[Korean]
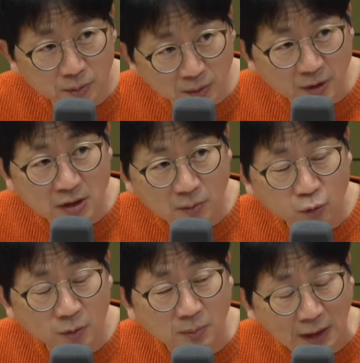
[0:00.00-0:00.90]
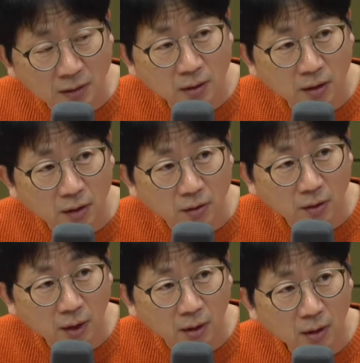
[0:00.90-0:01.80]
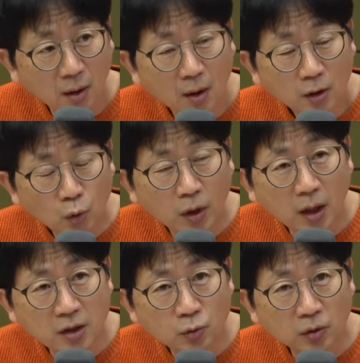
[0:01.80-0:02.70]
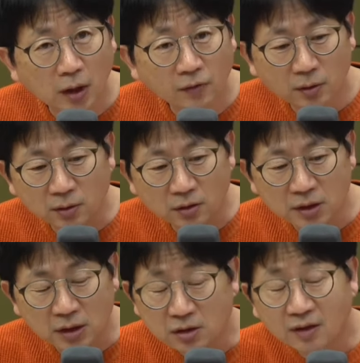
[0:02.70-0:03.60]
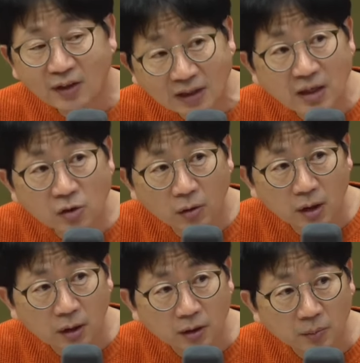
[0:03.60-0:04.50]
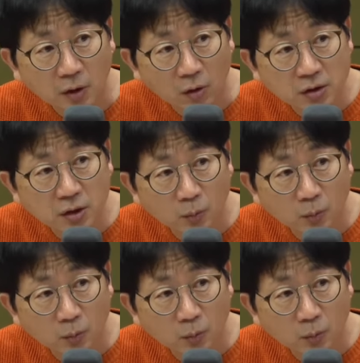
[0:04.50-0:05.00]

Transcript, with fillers: 몇 작품을 만들게 되는데 아, 예, 예. 돌아가시고 나서 그것이 일정한 사당 역할을 하게 됩니다. 어진을